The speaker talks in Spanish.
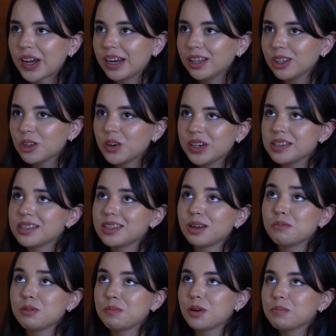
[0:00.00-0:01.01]
he querido
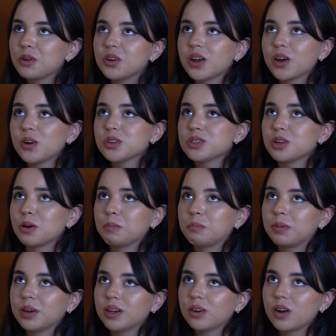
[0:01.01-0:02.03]
iniciar mi propio negocio,
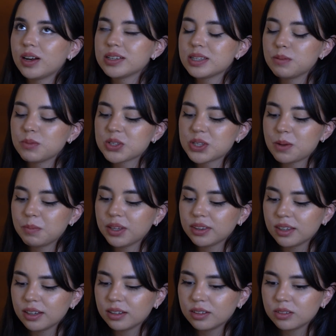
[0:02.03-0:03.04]
pero
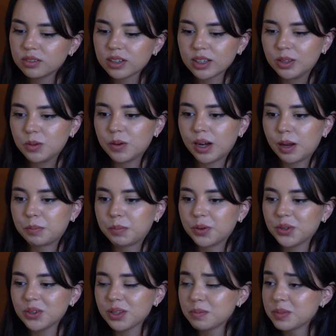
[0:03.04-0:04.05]
lastimosamente nunca tuve el
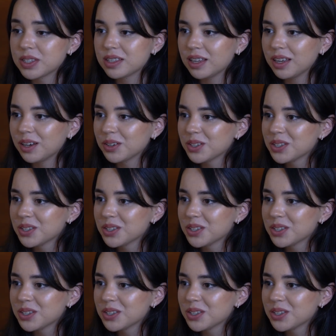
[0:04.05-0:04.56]
apoyo de mis tíos.